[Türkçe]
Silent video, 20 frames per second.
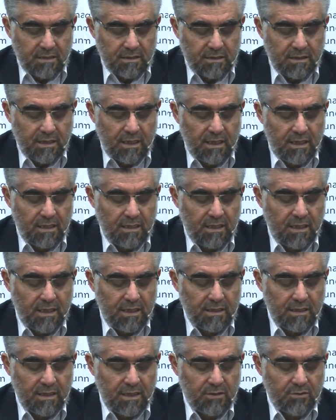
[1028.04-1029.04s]
Kana
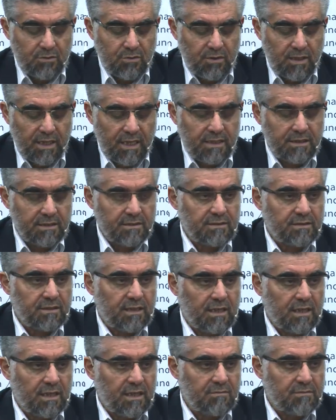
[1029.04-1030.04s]
yekulani
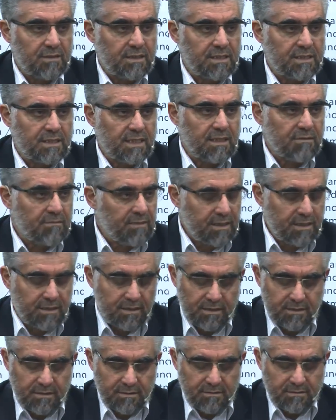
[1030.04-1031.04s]
taam. İkisi de yemek
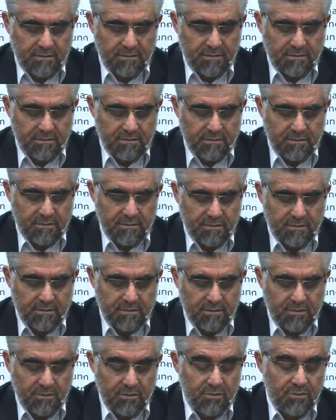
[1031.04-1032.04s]
yer.
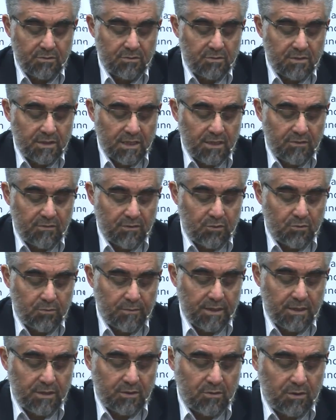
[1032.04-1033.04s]
Onzur keyfe
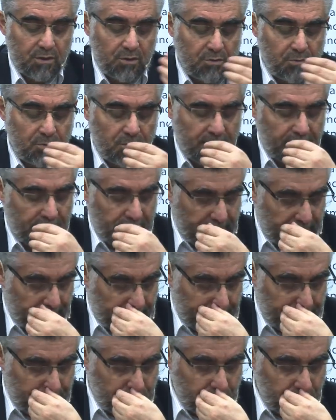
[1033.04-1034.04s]
nubeyyinu lehumul
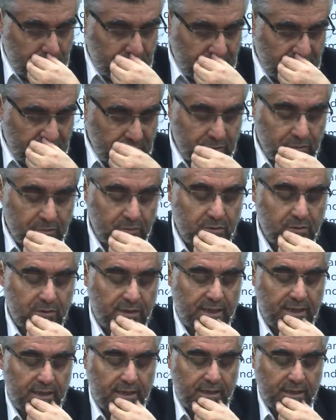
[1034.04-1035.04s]
ayat, thumma
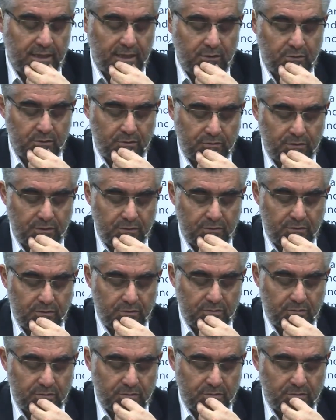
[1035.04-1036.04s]
enna yufekun.
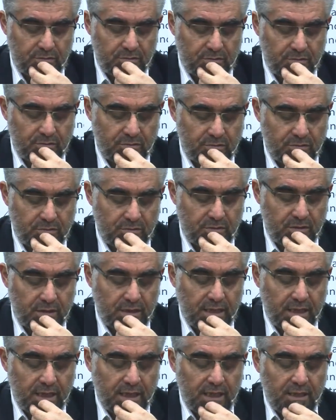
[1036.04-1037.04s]

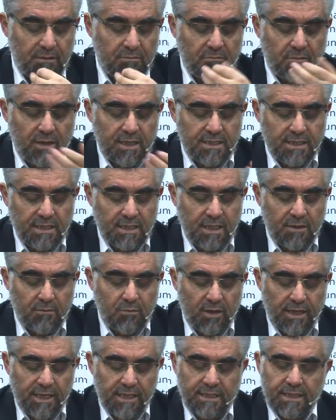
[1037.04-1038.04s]
Baksana
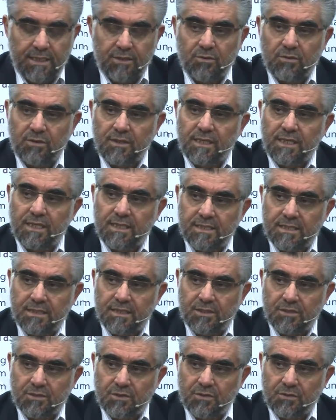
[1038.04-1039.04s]
bu ayetleri onlara nasıl
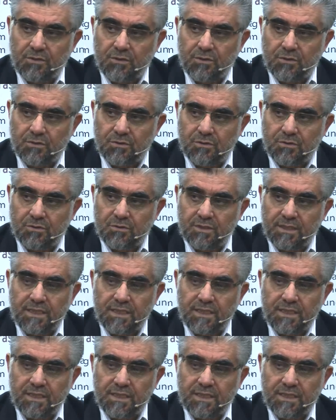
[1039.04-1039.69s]
açıklıyoruz.